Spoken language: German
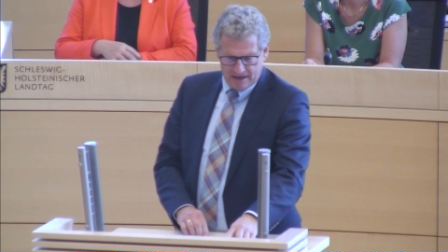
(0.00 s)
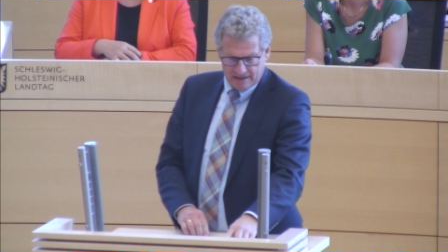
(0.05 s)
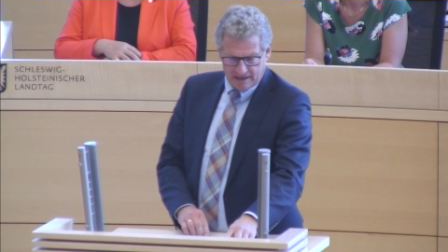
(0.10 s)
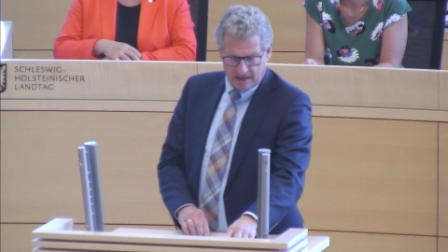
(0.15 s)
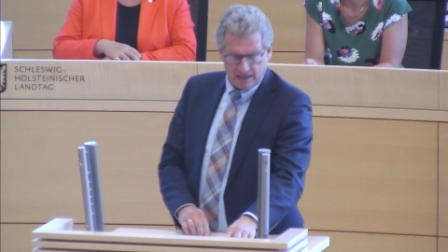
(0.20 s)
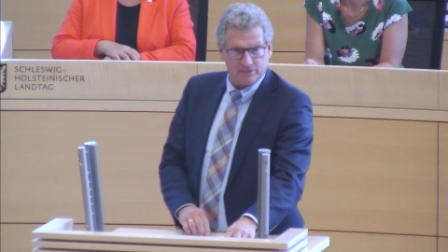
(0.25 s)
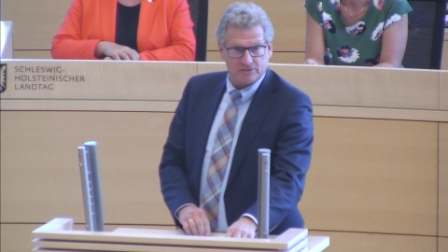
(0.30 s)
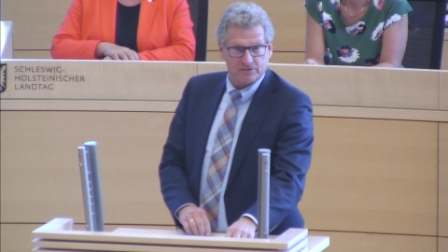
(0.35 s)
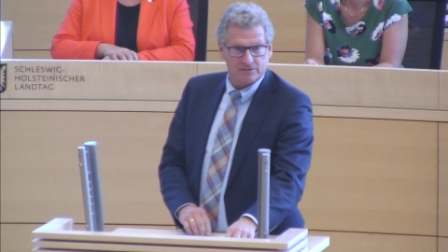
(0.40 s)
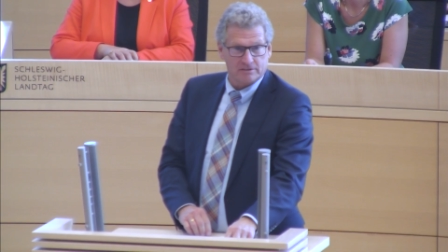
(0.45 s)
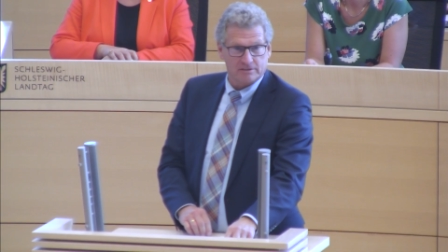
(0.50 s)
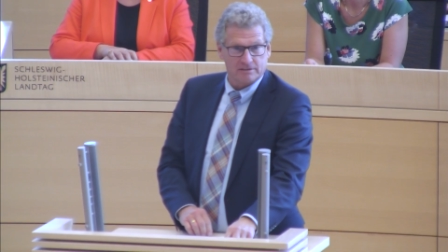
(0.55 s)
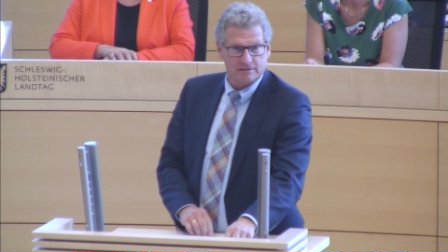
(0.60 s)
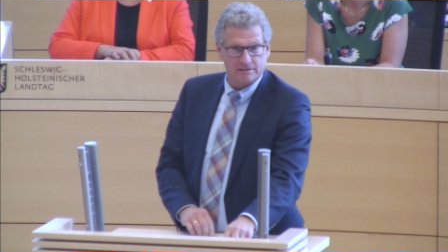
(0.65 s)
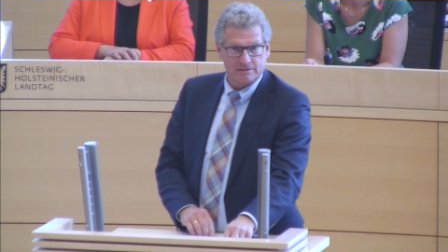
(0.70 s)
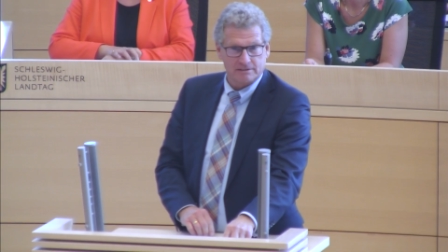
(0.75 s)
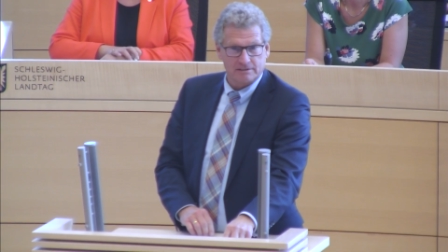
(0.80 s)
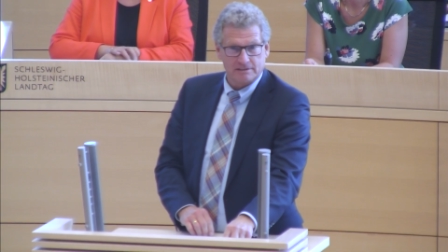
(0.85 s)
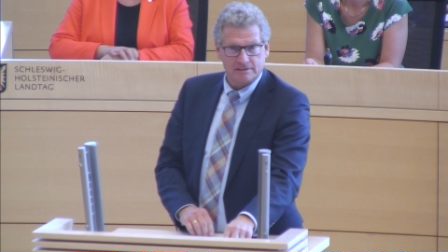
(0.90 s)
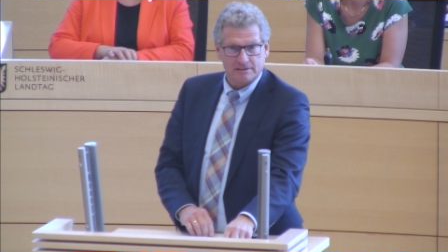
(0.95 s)
geärgert.
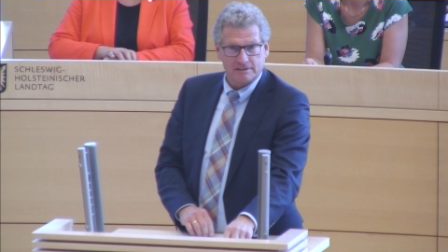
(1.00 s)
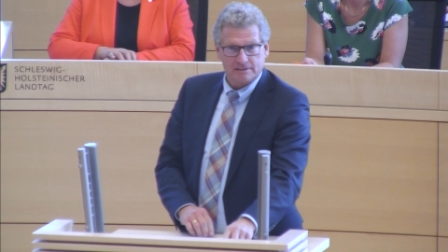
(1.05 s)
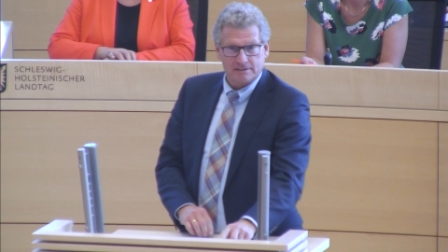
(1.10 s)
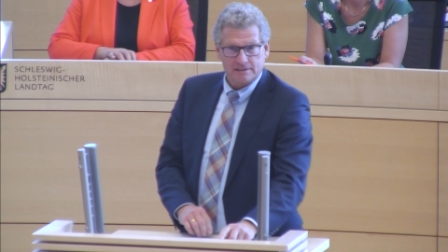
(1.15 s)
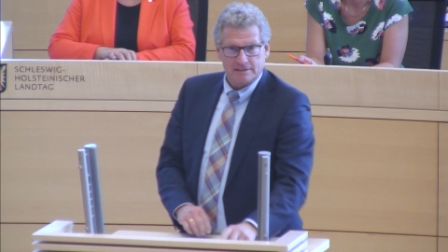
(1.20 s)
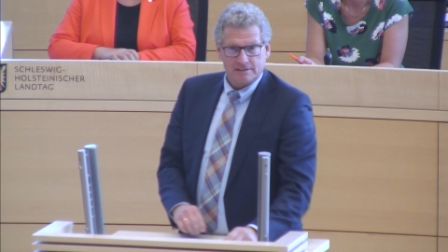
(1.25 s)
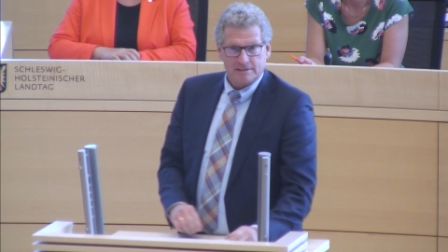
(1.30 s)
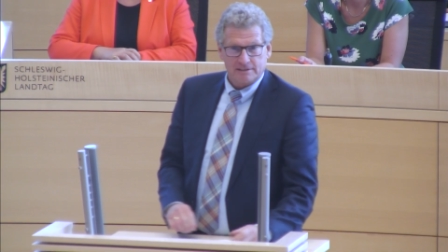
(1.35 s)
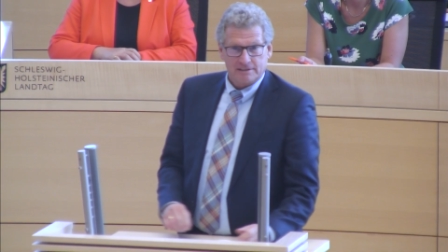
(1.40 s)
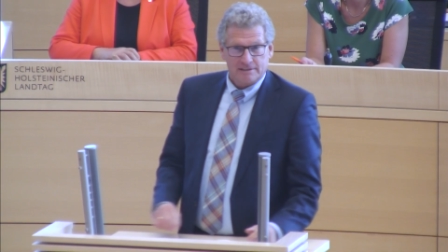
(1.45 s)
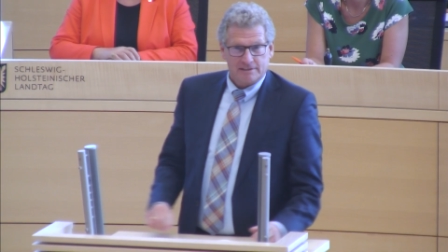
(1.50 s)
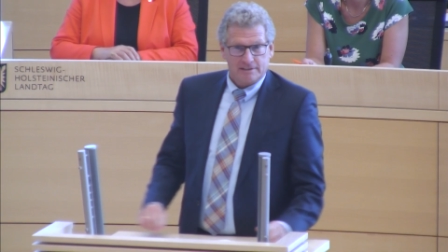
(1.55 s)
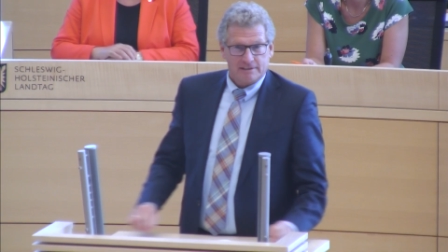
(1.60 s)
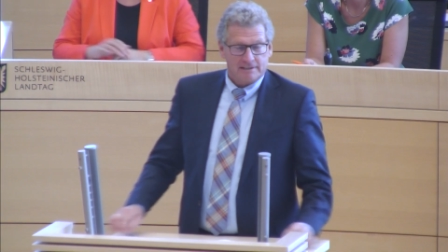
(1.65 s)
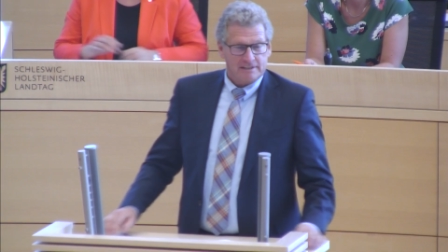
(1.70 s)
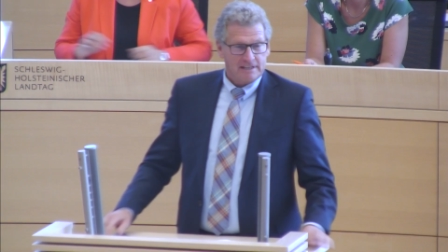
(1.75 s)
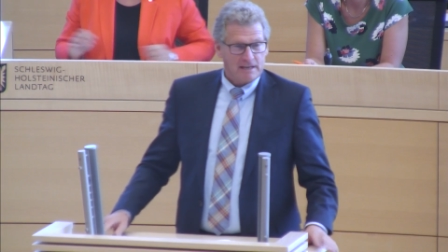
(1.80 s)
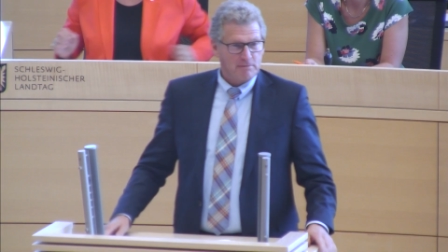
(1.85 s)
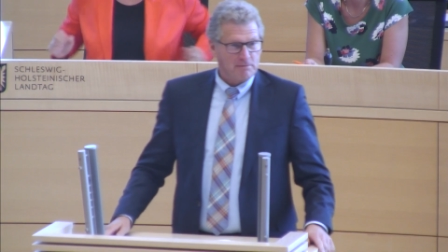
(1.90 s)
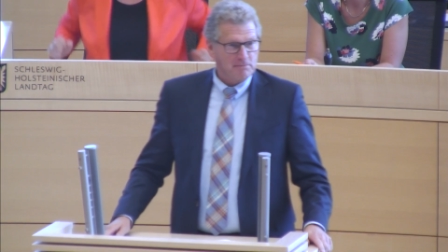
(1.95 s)

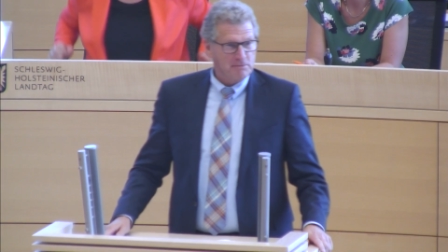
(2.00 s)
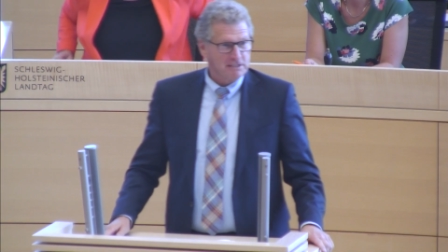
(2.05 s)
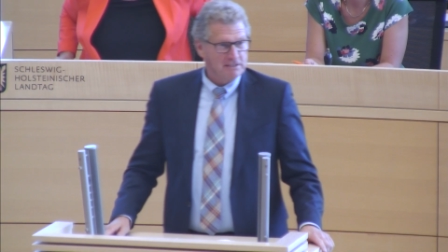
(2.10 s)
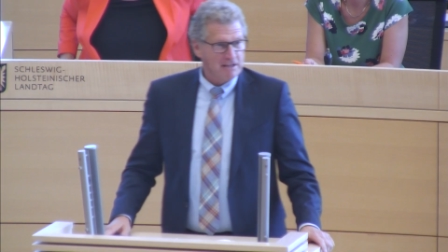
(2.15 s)
Ich